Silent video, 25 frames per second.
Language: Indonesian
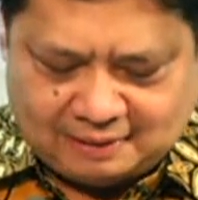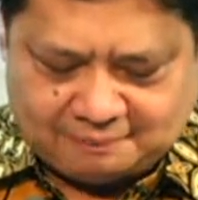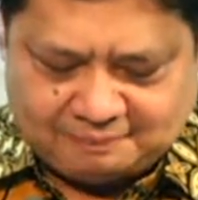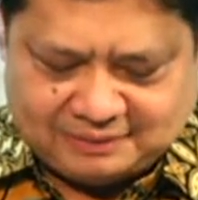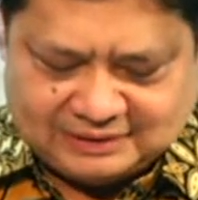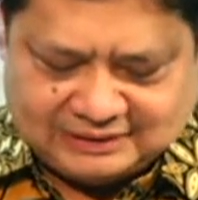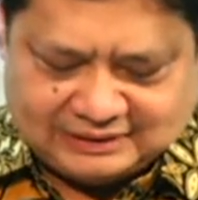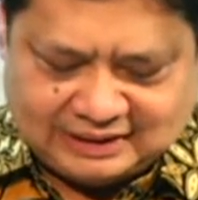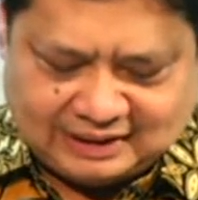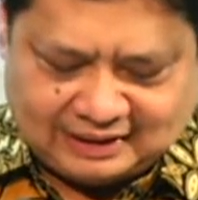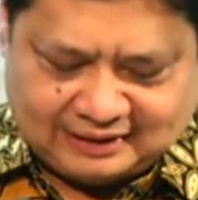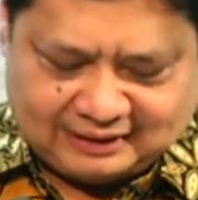para
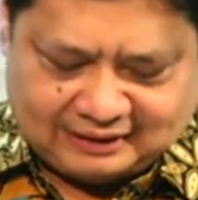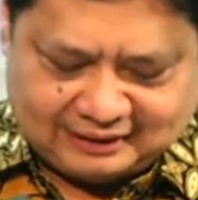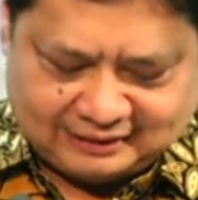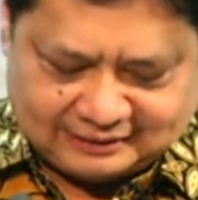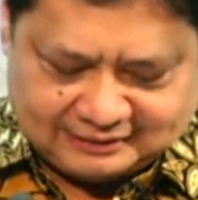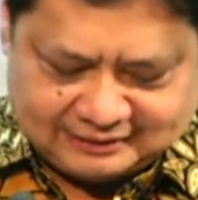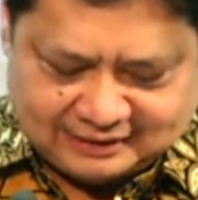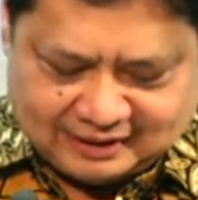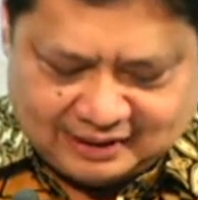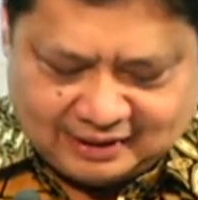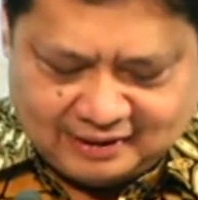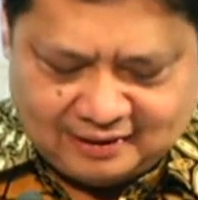pencari
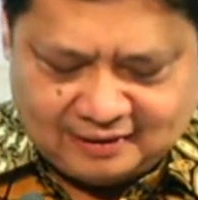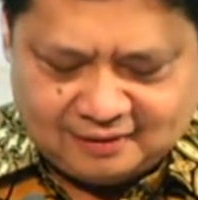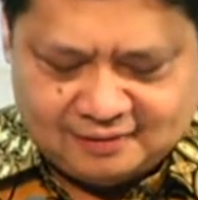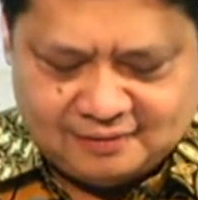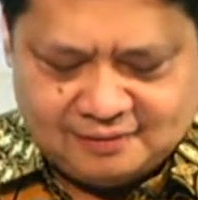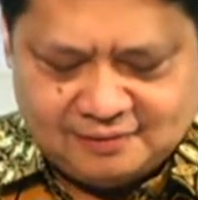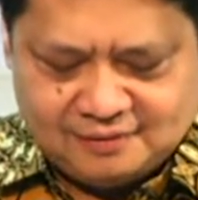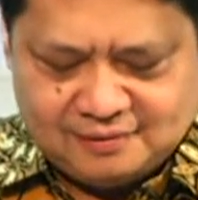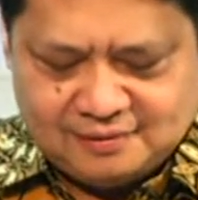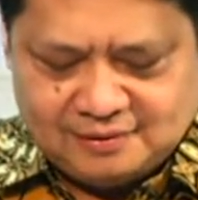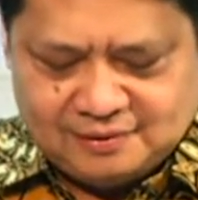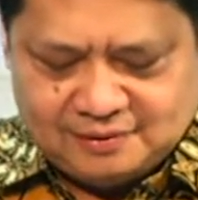kerja
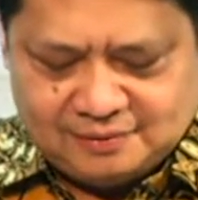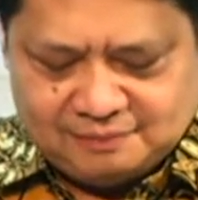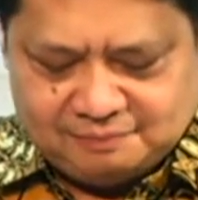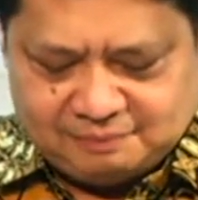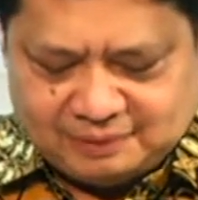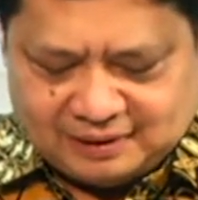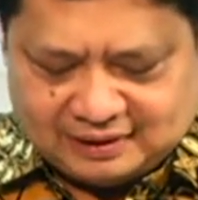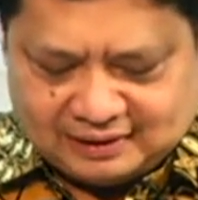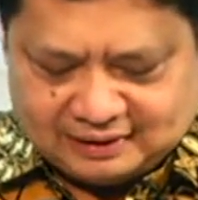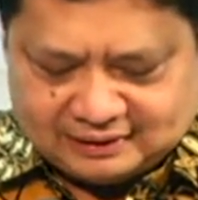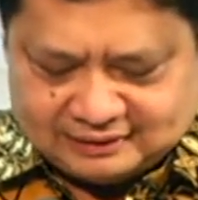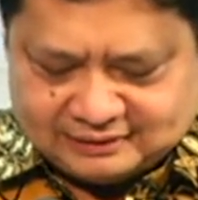
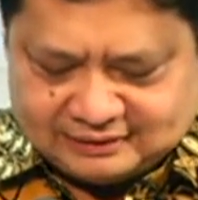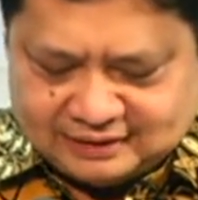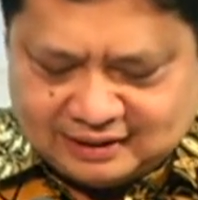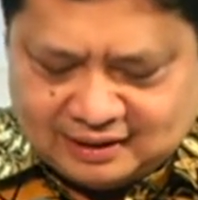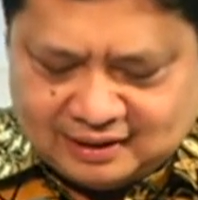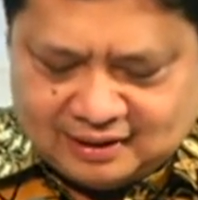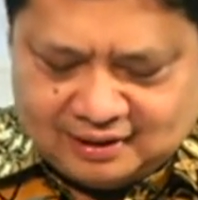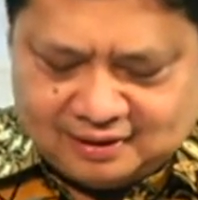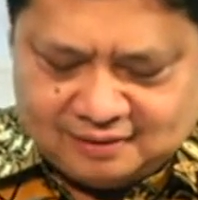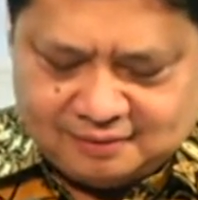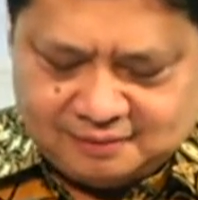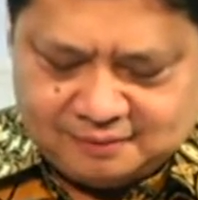
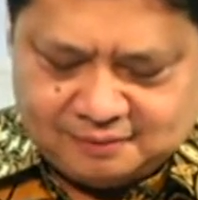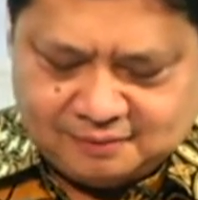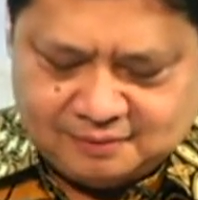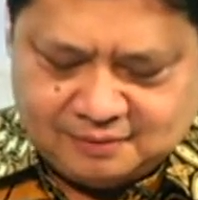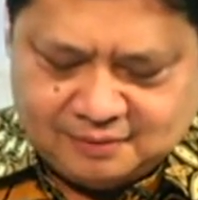pekerja